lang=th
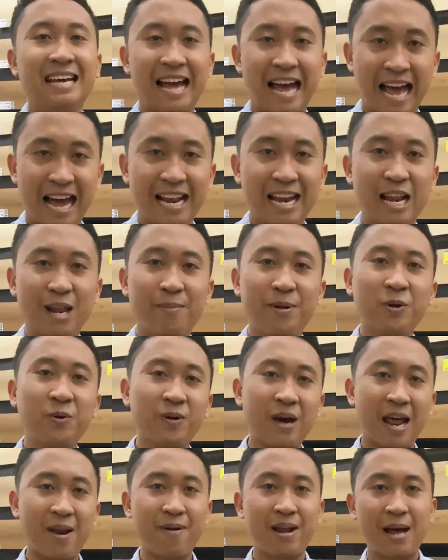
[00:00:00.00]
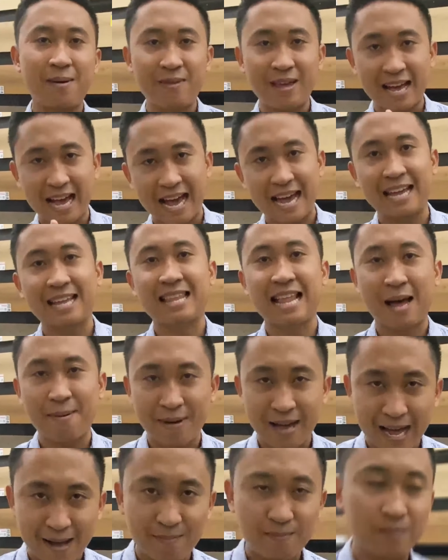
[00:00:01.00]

อ่ะเดี๋ยวเราไปดูกันว่าทํำยังไงตามมาครับ